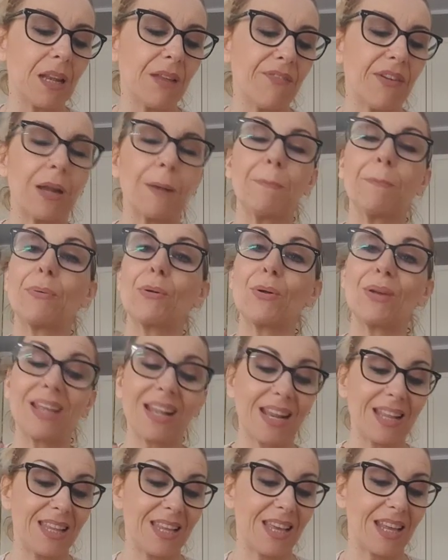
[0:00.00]
di far
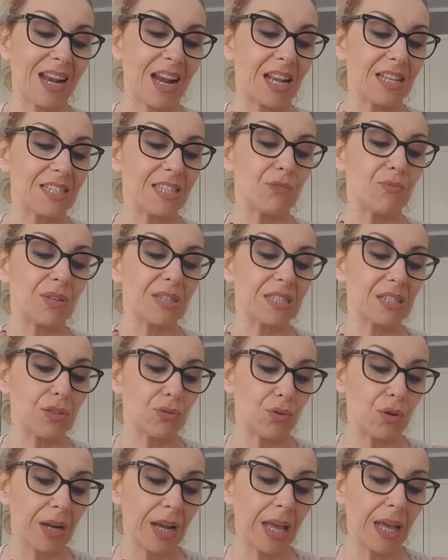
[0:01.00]
progredire la
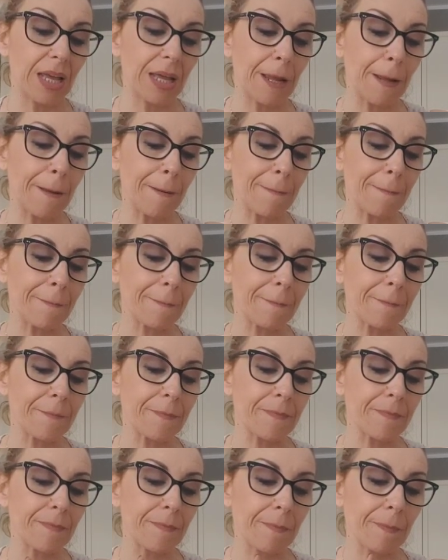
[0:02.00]
situazione.
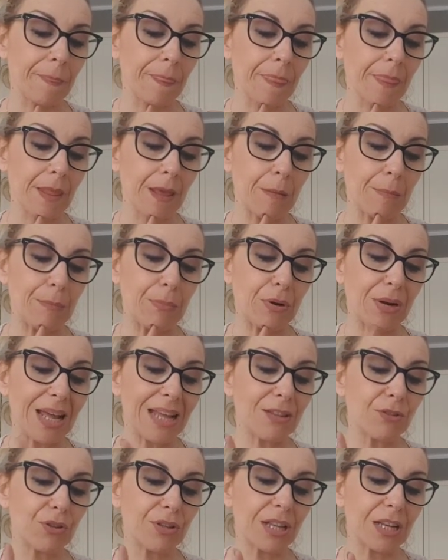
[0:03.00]

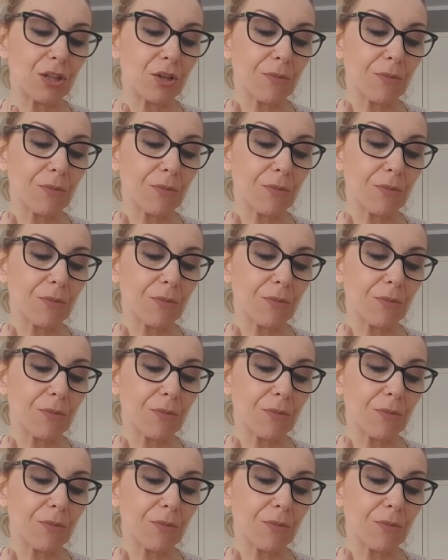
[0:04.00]
Ponendo delle